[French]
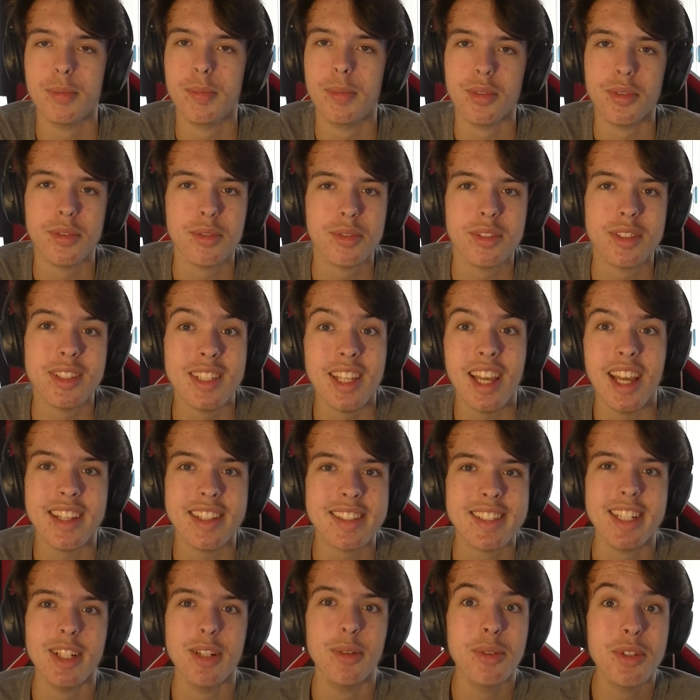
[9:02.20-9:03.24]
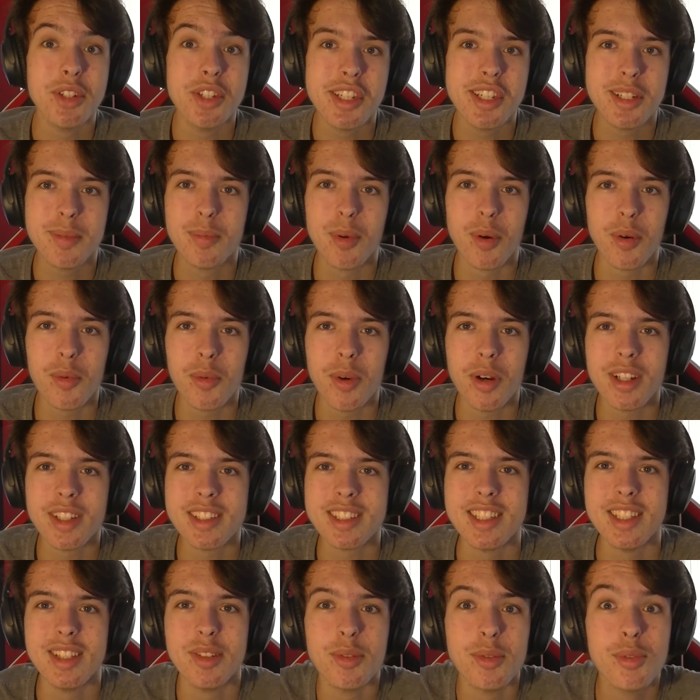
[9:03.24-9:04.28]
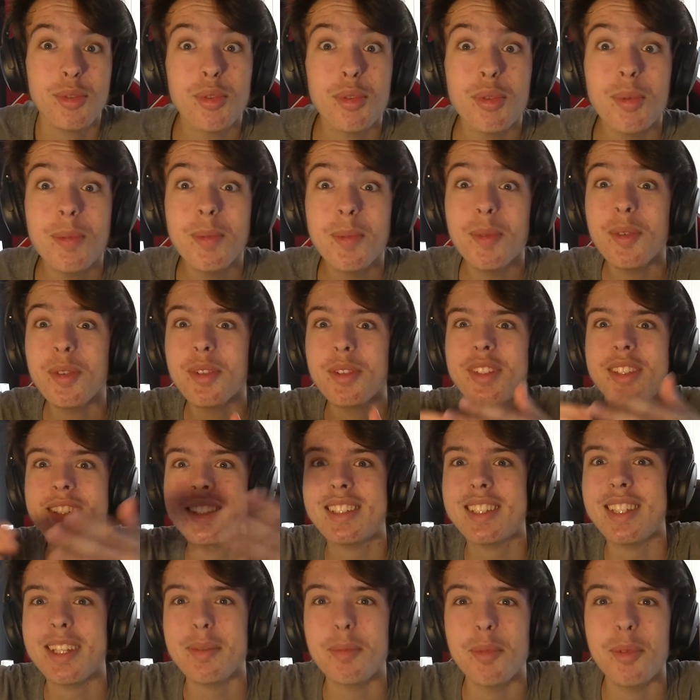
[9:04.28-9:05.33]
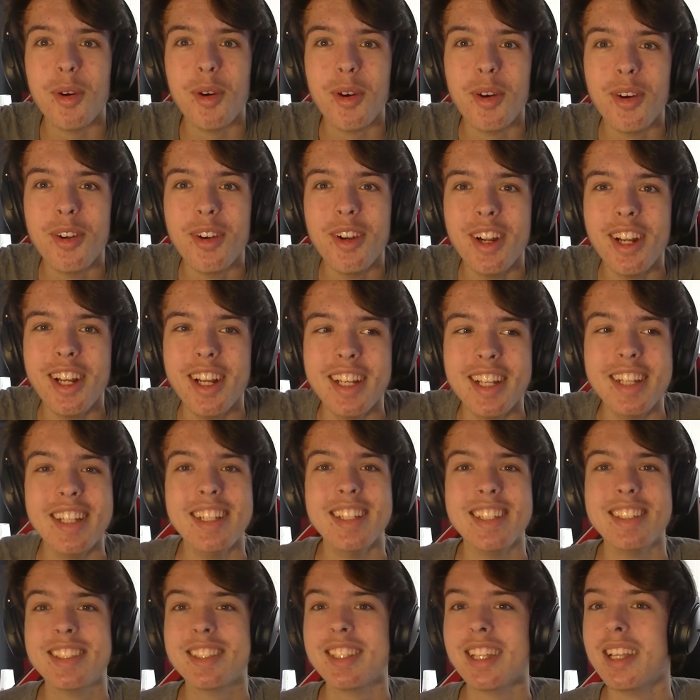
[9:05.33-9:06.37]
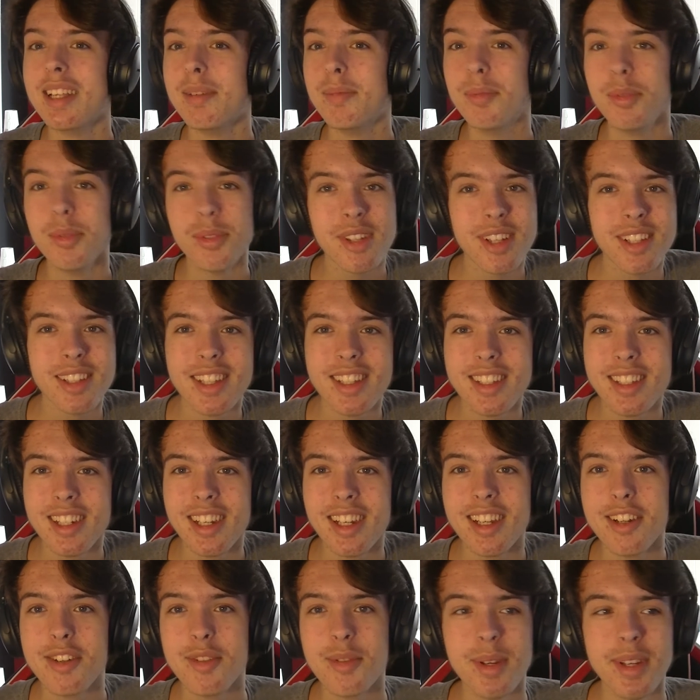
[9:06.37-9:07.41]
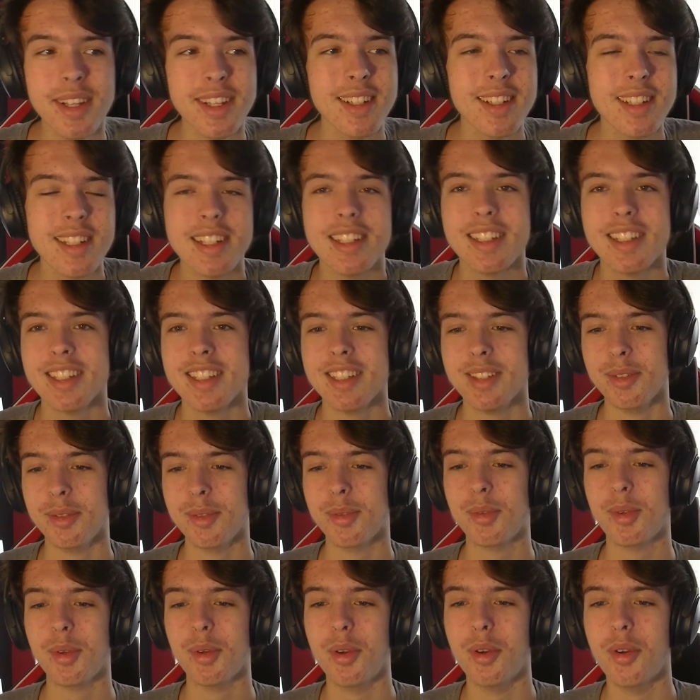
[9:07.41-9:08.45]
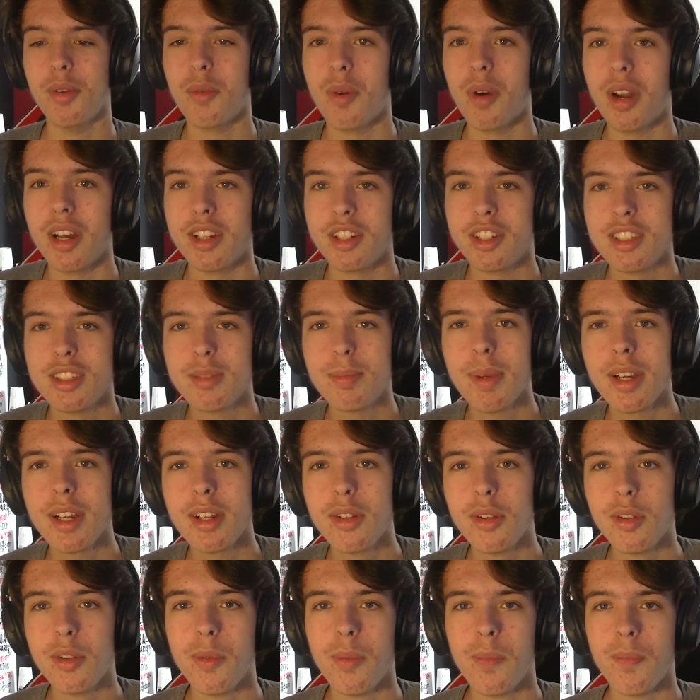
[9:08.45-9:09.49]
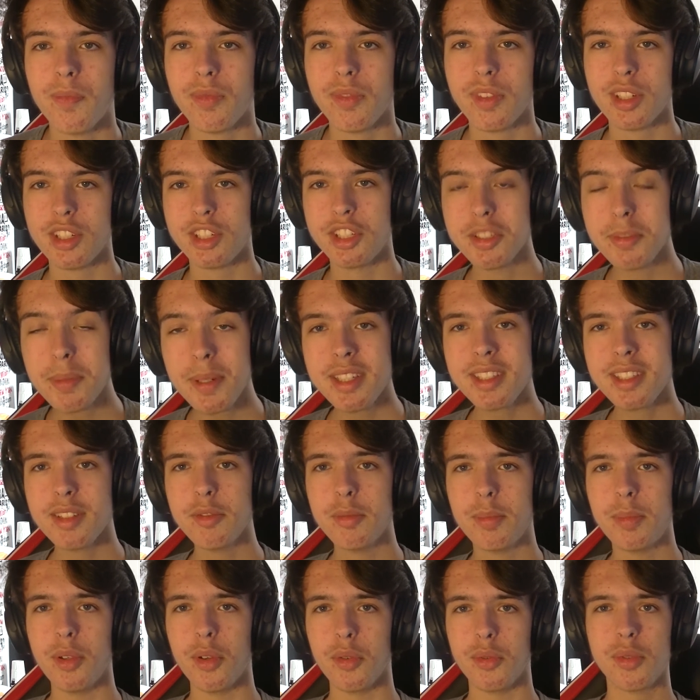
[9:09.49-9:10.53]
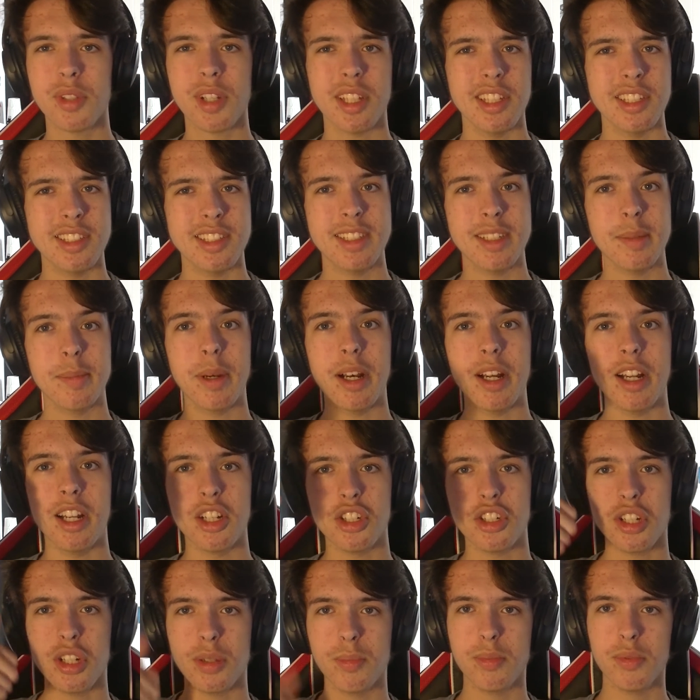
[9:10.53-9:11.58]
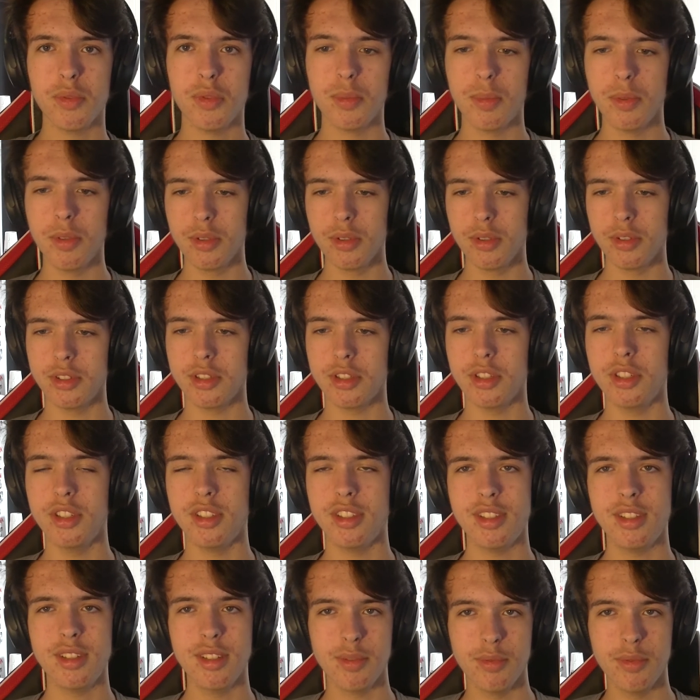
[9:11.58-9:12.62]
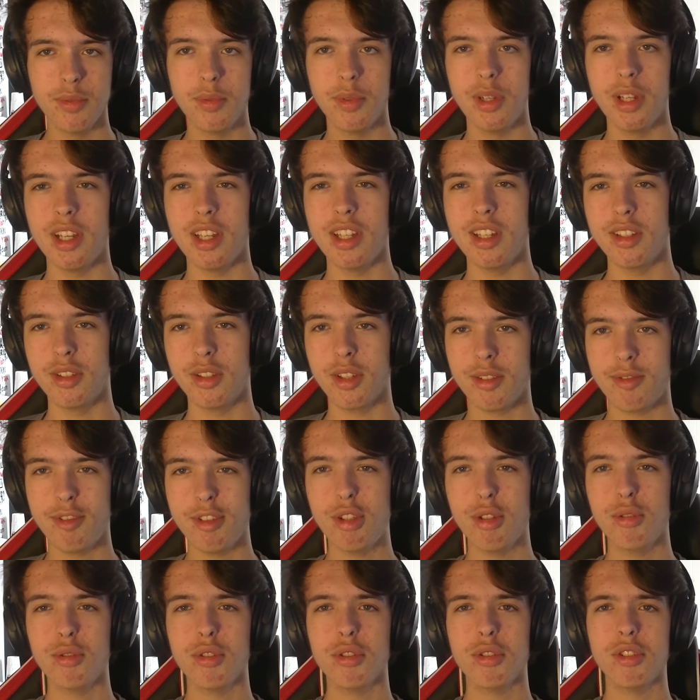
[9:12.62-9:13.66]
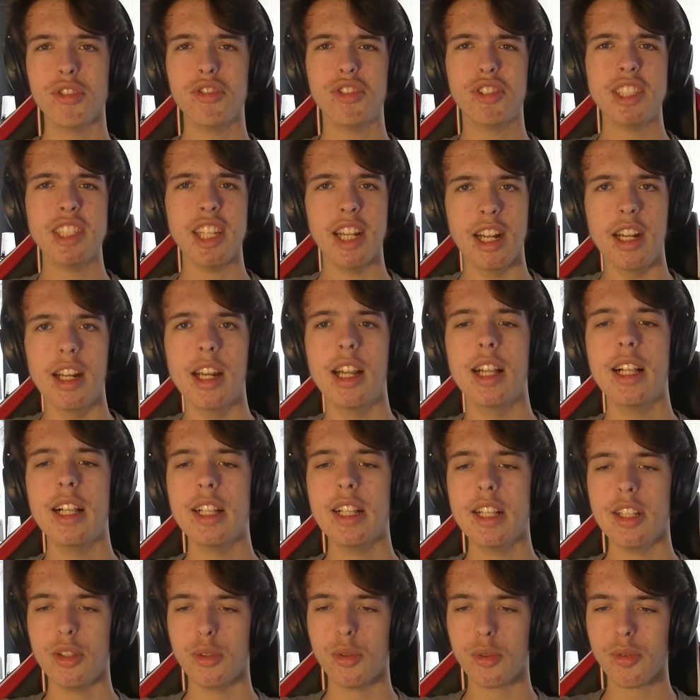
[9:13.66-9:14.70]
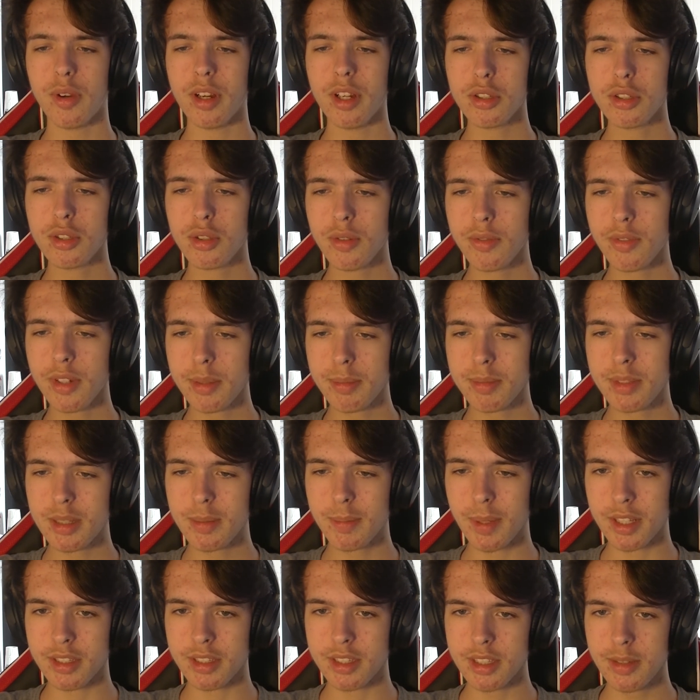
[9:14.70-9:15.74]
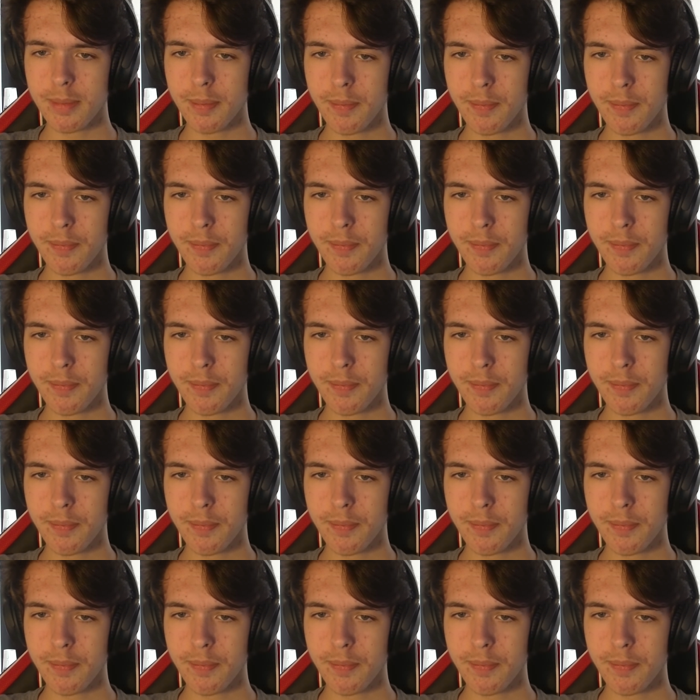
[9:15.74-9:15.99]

pense que c'est assez logique. Pourquoi Sinon, tout le monde sait mon rôle ça n'a plus aucun intérêt de jouer. Donc euh, voilà, j'espère que j'espère que ça vous plaît. En tout cas, n'hésitez pas à lâcher un pouce bleu si, vous voulez d'autres vidéos de ce style. Donc on va se refaire une petite partie.